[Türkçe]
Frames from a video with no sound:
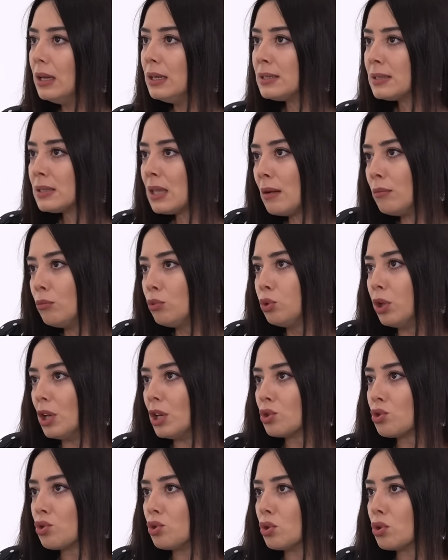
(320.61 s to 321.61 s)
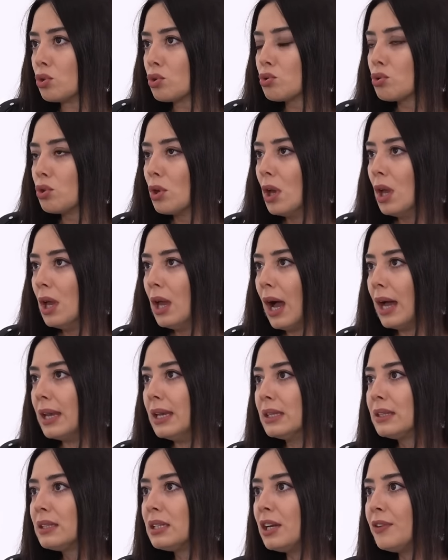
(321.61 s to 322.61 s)
İstanbul'da yaşıyoruz. Onu
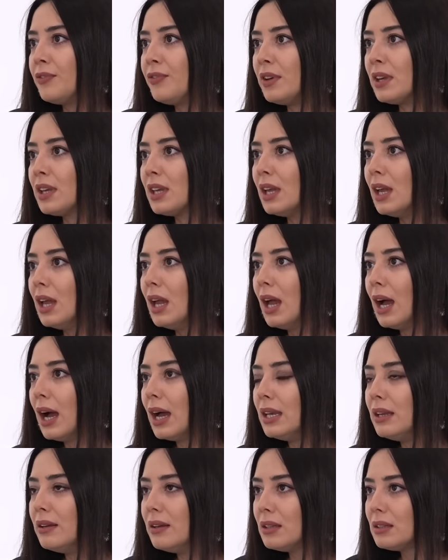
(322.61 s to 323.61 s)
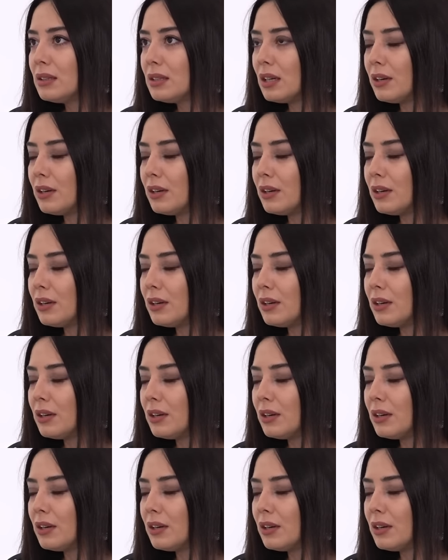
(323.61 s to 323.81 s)
hani trafik hani onu.